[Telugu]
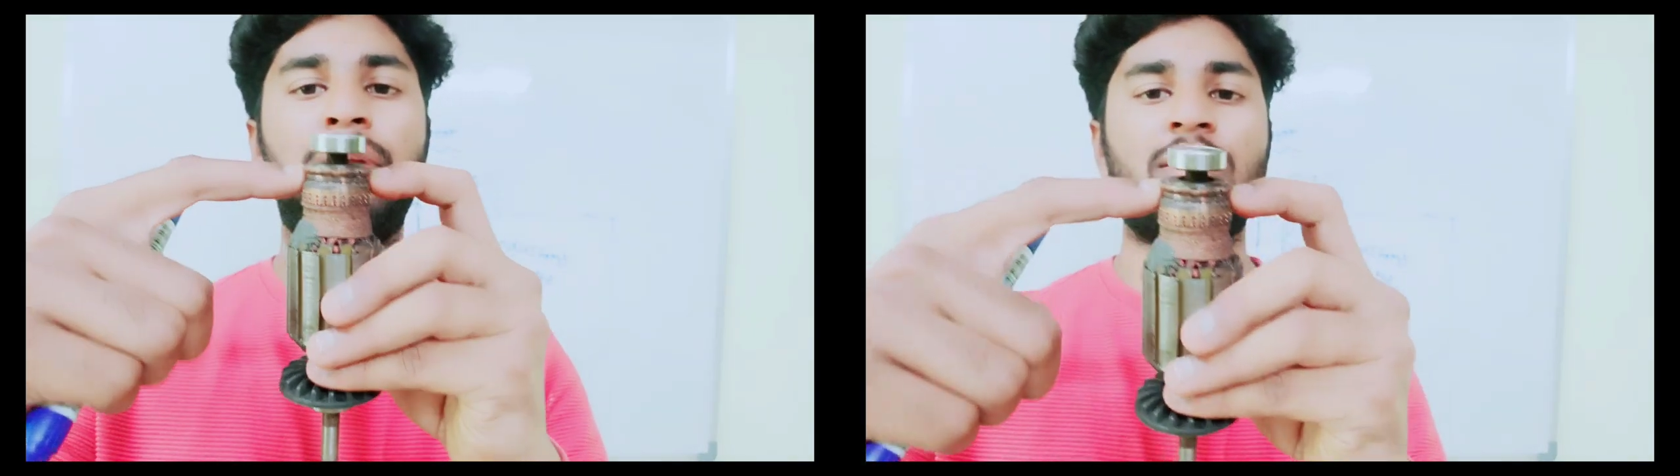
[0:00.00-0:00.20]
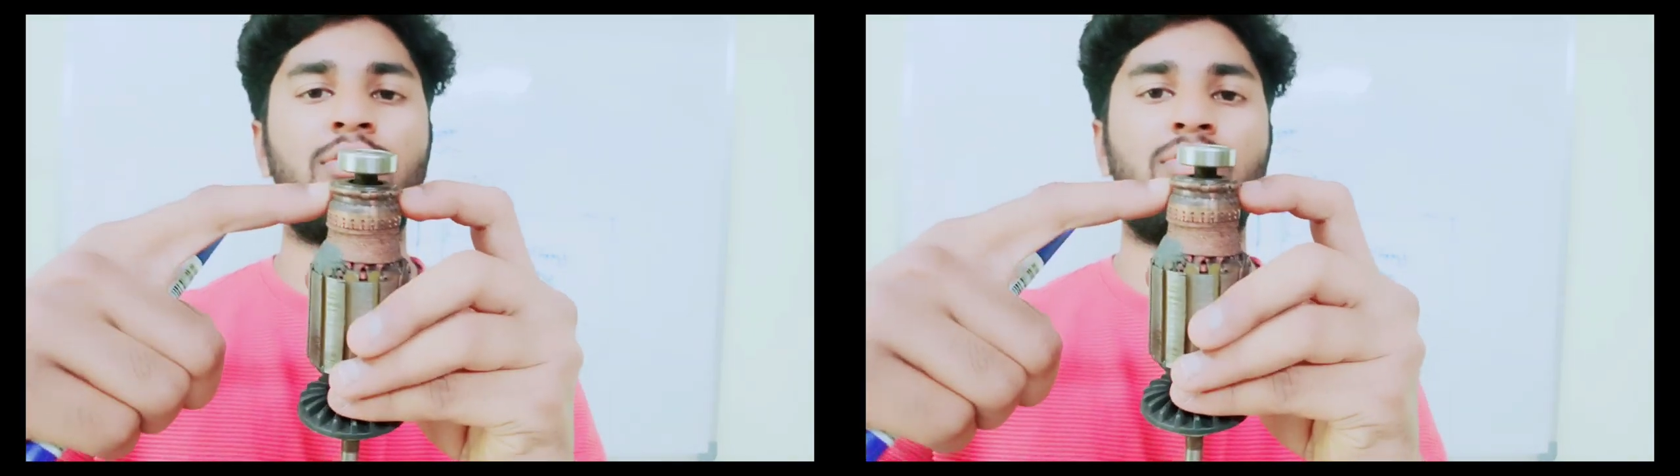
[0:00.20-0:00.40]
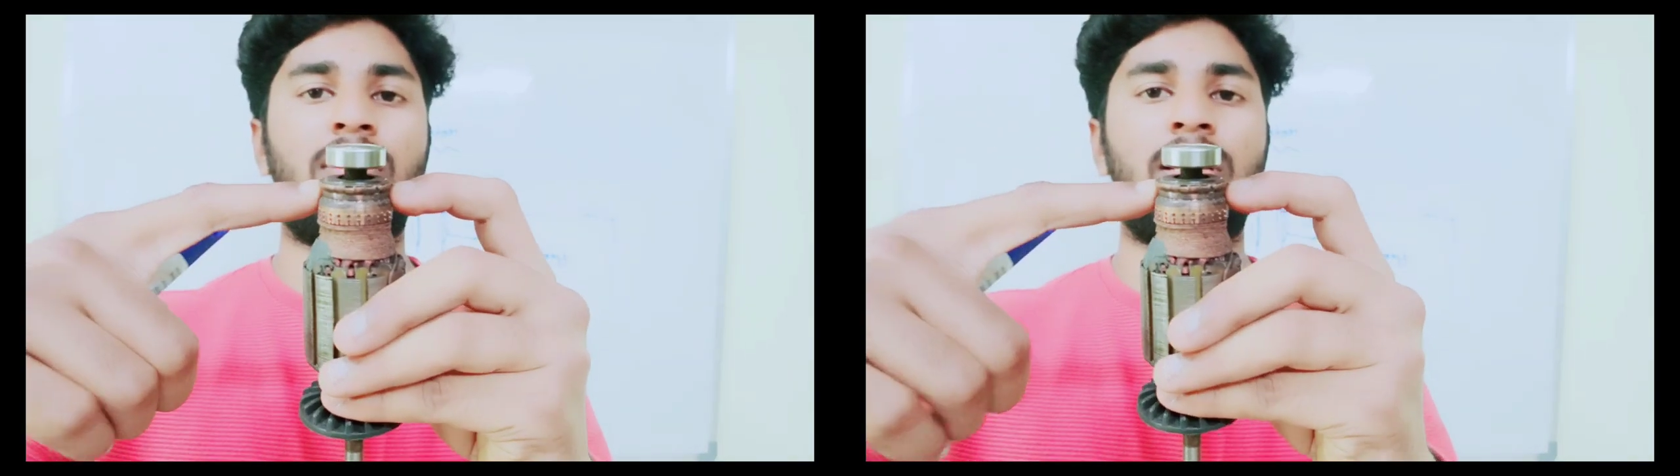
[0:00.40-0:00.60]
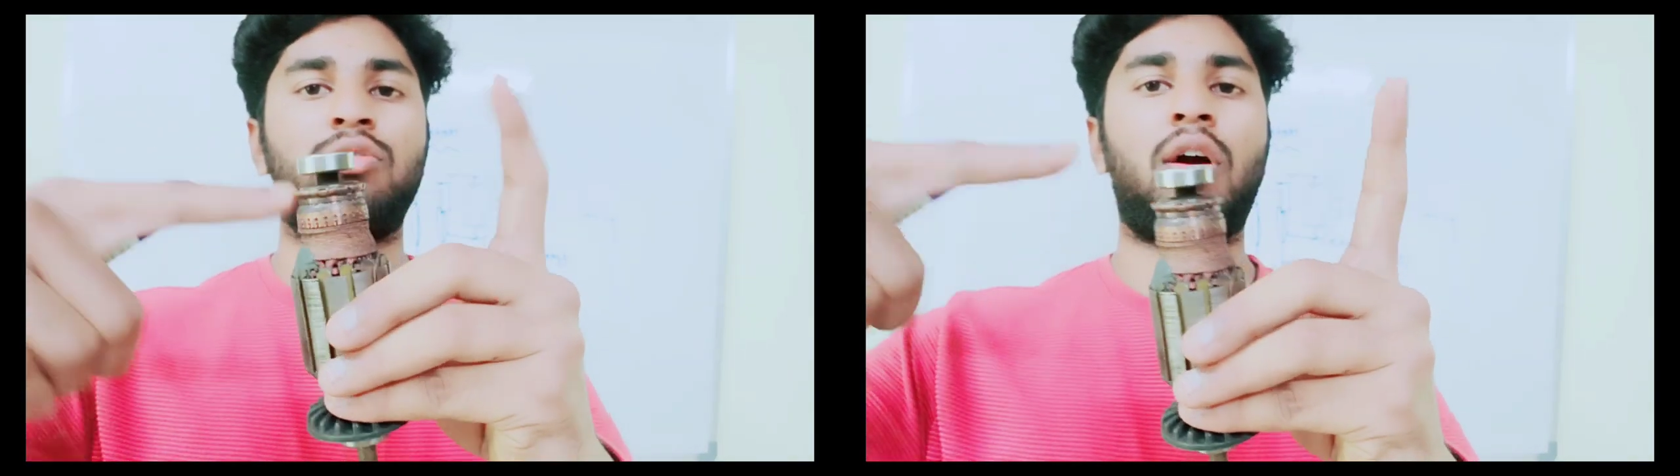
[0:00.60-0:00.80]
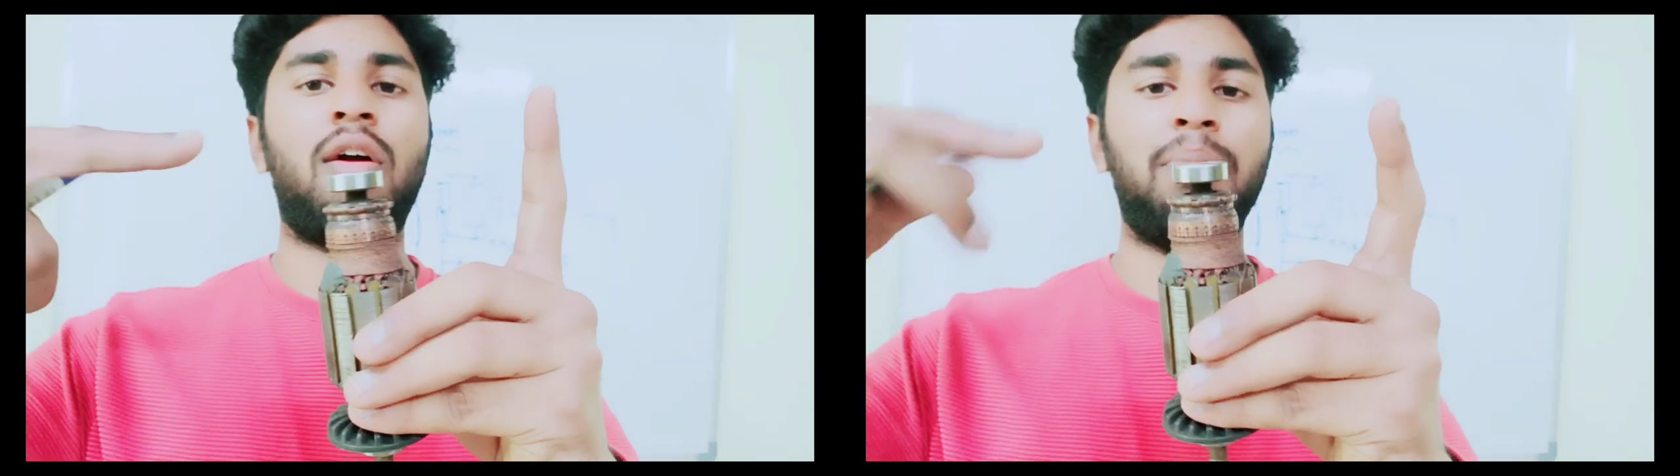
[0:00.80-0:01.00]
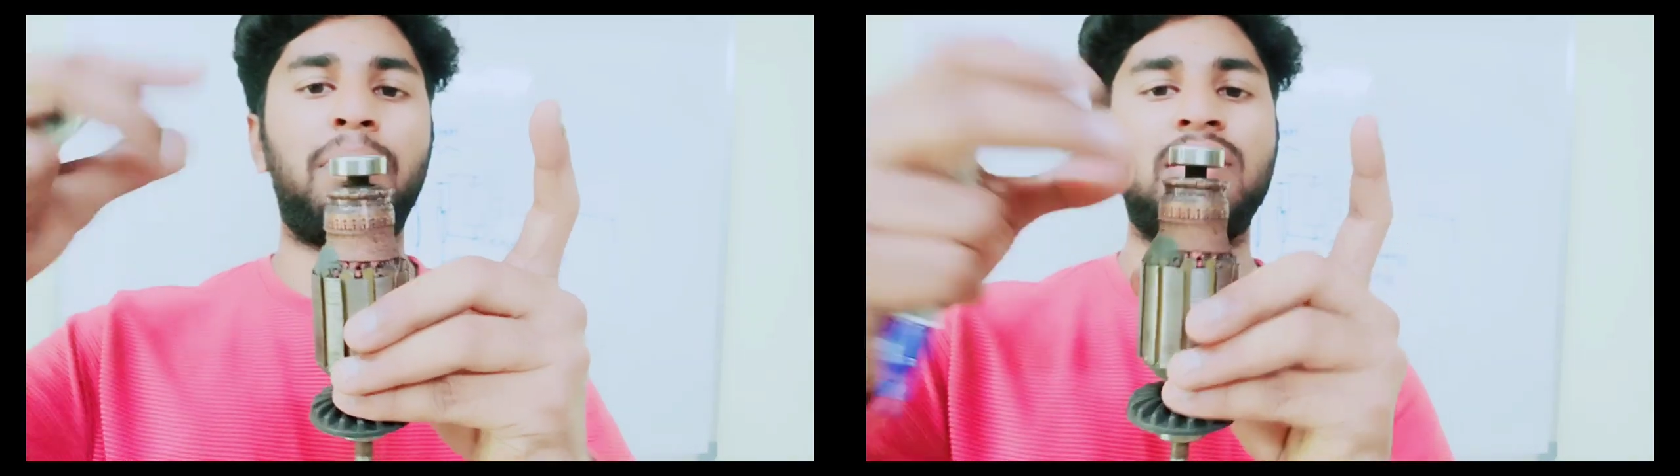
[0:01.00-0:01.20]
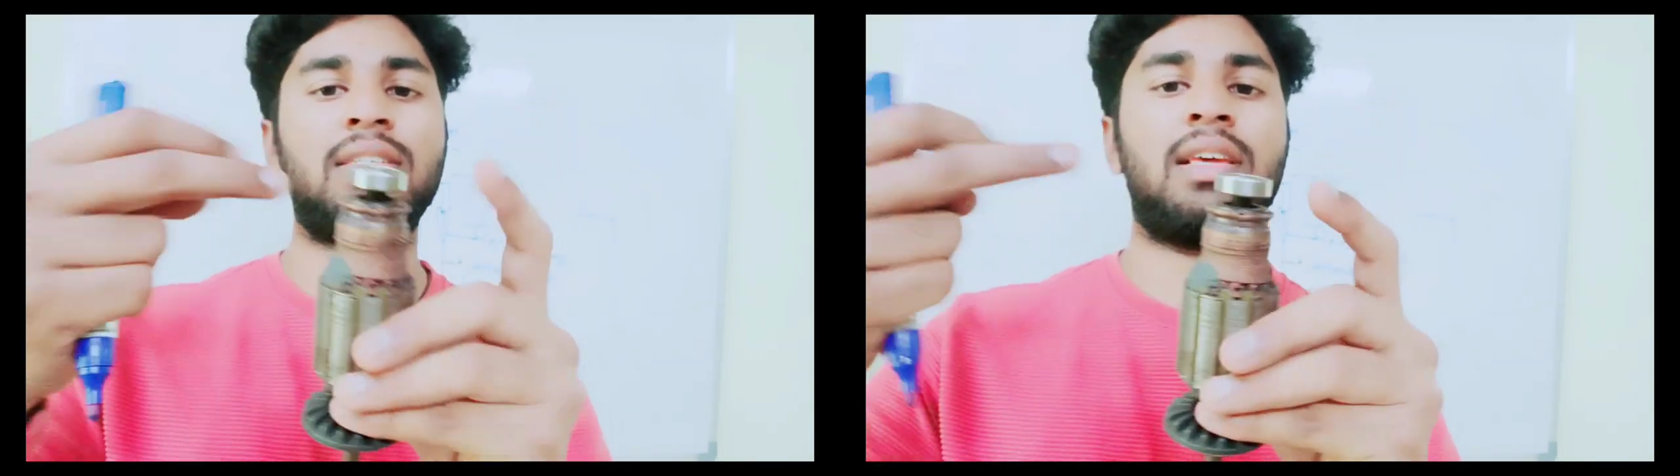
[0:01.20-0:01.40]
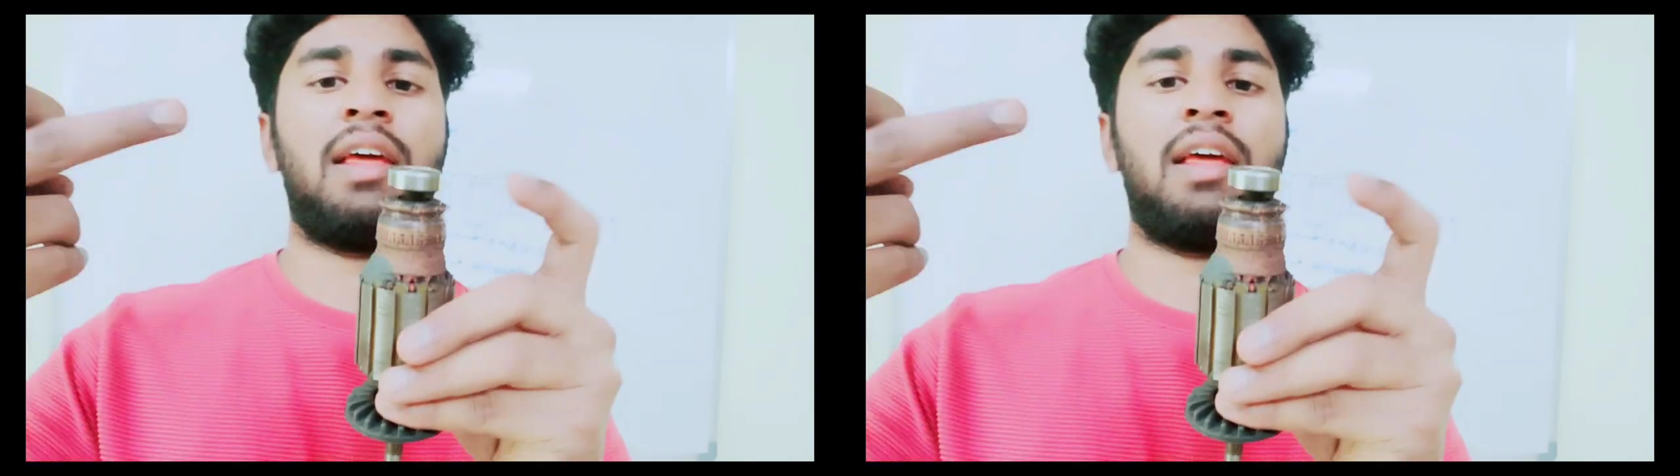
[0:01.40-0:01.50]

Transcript: బ్రషెస్ ఉంటాయి సో కాబట్టి బ్రషెస్